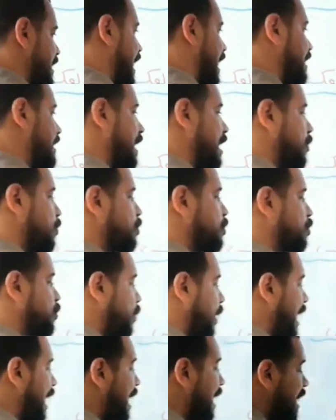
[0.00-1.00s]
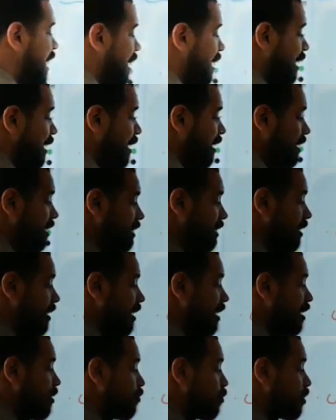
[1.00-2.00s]
يعني لو السؤال
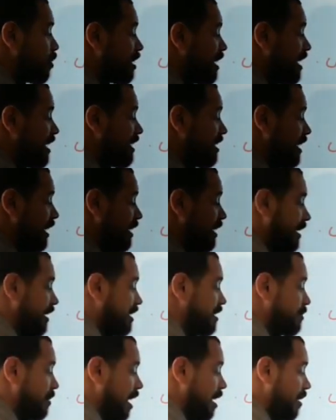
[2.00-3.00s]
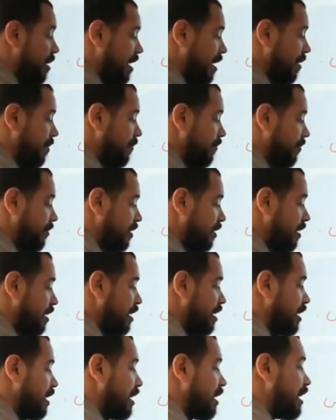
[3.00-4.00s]
المذيل ركز معايا بقى
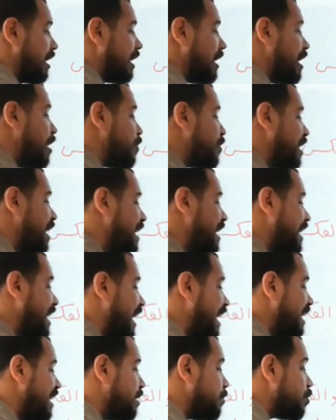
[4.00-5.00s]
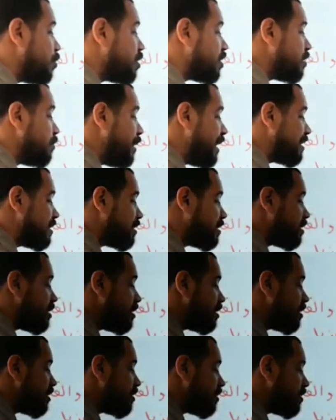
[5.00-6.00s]
لو كان جاي لي مثبت